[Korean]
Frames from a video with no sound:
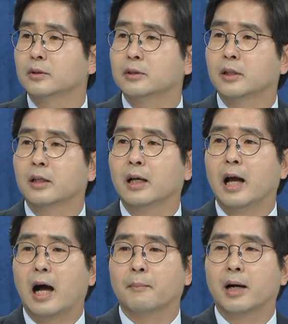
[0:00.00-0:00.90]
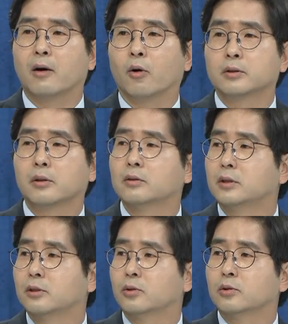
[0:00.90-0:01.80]
이제 아마 어떤
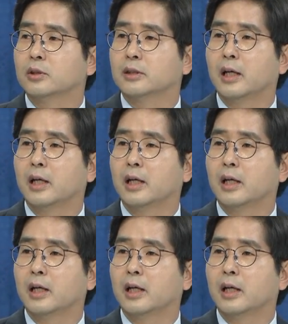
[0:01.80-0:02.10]
식으로든 이제